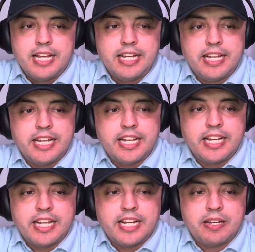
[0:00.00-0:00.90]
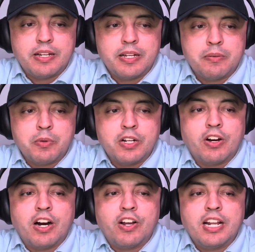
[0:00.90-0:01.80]
Eh, bueno,
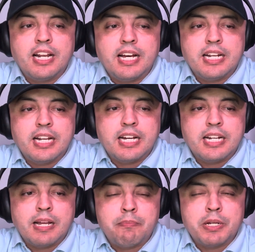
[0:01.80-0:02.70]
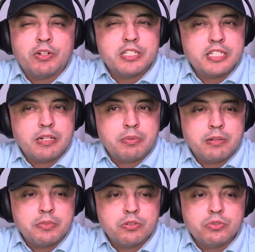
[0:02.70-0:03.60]
ahora la, peor escena
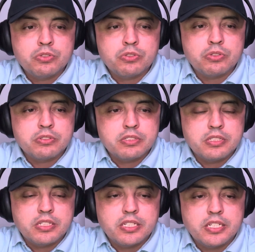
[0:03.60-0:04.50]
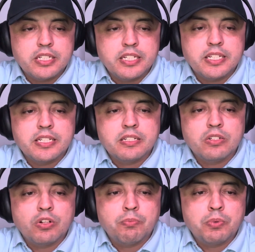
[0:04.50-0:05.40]
para mi gusto. Eh,
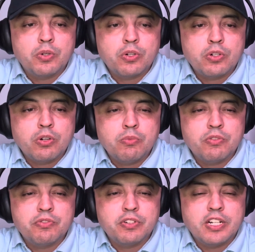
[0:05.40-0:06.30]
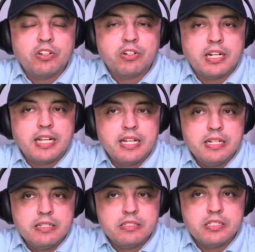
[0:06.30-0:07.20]
no por cómo fue lograda,
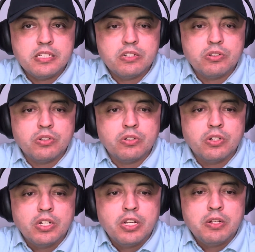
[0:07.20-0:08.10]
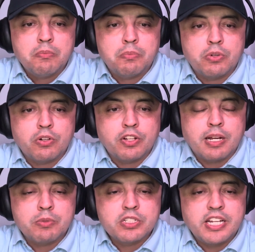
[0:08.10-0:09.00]
sino por,
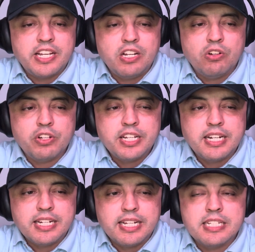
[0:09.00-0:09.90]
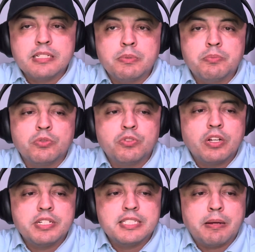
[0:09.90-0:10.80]
digamos, que ilógica que desde mi punto
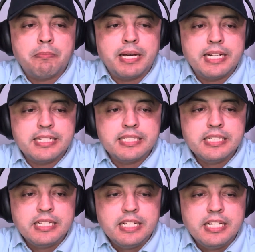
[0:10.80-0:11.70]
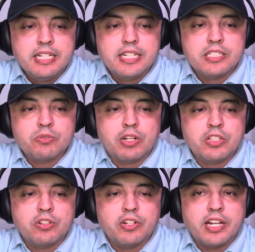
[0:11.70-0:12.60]
de vista parece, es
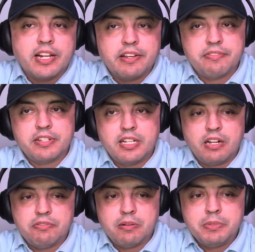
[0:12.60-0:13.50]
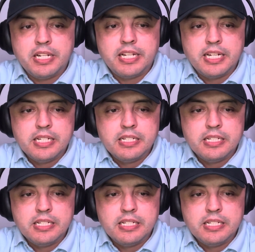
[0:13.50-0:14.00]
cuando el jefe de la familia,